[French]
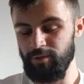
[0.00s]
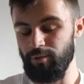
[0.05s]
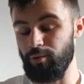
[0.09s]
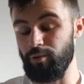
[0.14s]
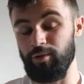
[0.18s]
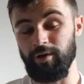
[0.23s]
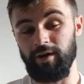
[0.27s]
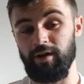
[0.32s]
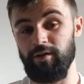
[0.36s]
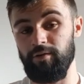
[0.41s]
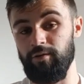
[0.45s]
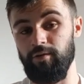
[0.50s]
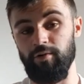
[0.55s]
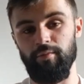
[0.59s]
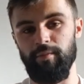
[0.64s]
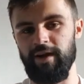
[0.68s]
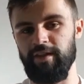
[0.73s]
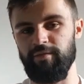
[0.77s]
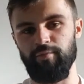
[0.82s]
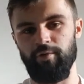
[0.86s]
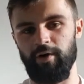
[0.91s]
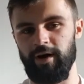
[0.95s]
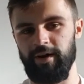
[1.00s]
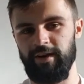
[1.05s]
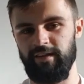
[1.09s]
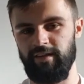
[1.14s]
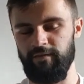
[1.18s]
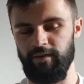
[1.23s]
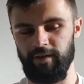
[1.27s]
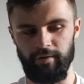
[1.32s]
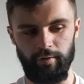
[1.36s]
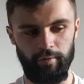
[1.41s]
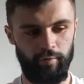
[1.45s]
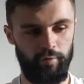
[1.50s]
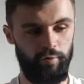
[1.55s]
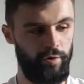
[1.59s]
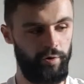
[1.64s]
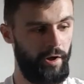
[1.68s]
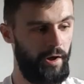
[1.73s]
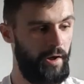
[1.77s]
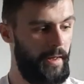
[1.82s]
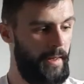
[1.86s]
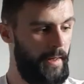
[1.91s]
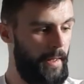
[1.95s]
Donc le Miles Morales, il va être
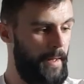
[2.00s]
cool.